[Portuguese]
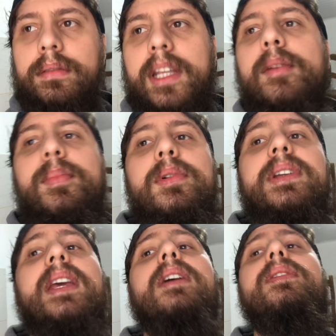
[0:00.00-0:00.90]
Não tenho
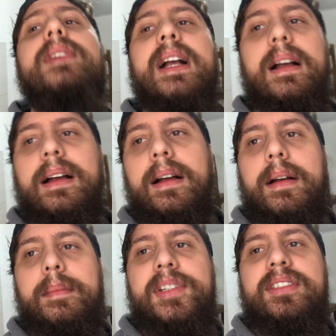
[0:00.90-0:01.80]
por que eu
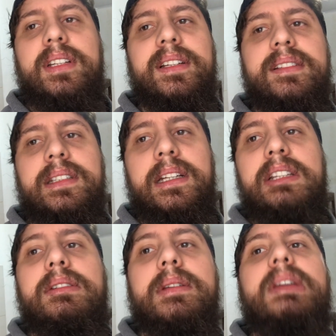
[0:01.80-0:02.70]
ficar me
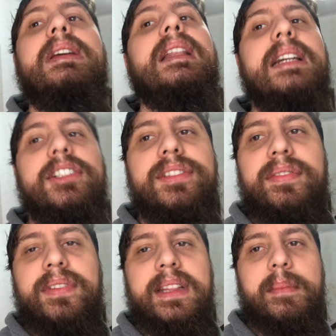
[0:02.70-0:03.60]
estressando e ir atrás de
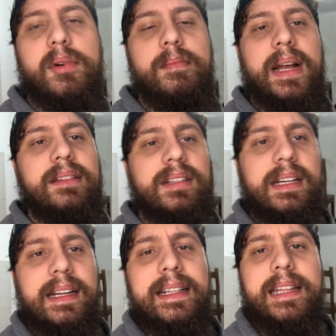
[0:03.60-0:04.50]
fita pro Beto se
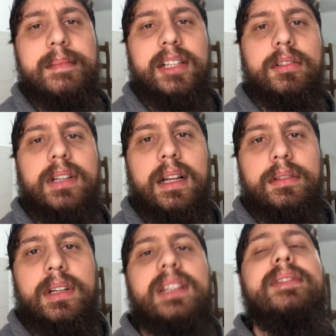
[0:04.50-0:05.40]
ele nem tem mais
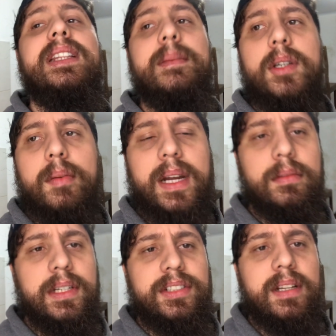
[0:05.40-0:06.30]
locadora. Devia ter me
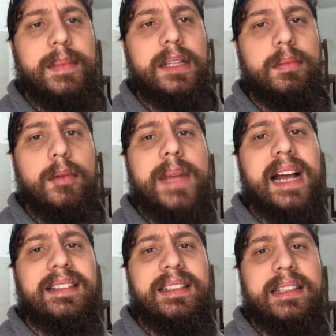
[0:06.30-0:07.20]
cobrado antes, né, Beto?
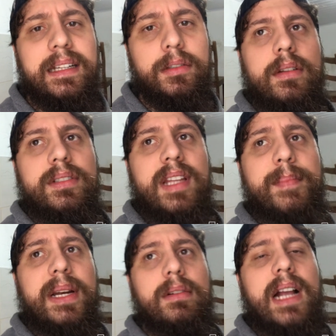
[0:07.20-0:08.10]
Bobeasse, nego. Eu
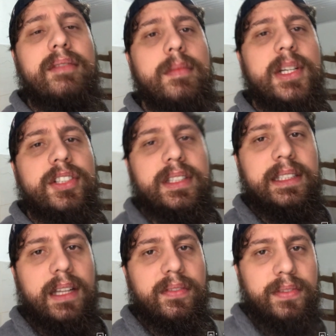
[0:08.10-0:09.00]
sempre alugava umas
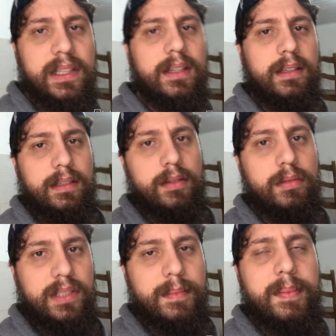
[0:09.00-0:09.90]
30 fitas.
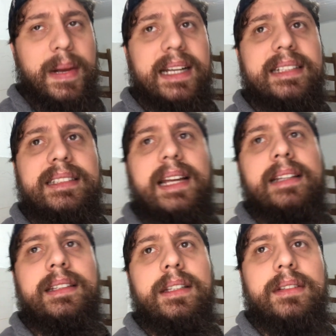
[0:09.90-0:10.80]
Eu sempre paguei
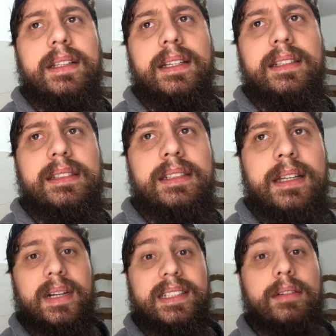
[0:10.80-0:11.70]
certinho, entendesse?
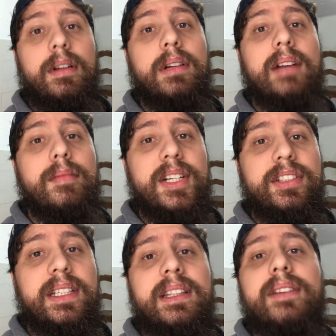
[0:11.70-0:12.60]
Mas é que eu alugava umas
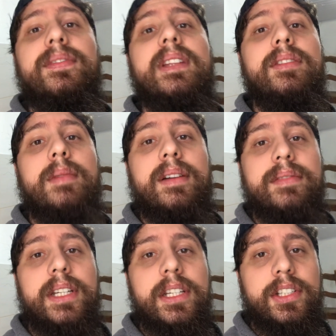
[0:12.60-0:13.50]
30 fitas de uma
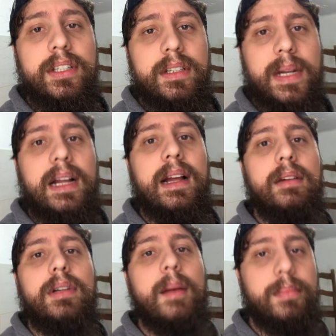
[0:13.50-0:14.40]
vez pra
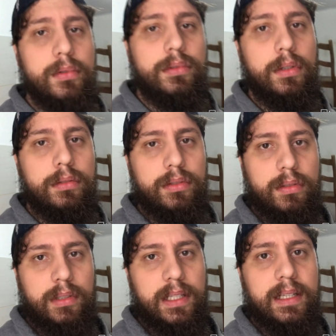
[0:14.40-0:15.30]
alugar pros
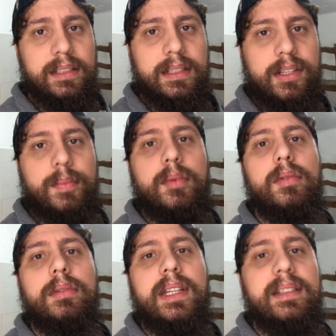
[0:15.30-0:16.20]
outros, entendesse? É
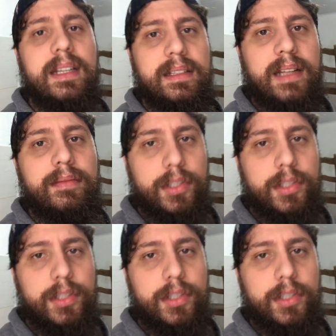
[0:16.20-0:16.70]
tipo terceirizar.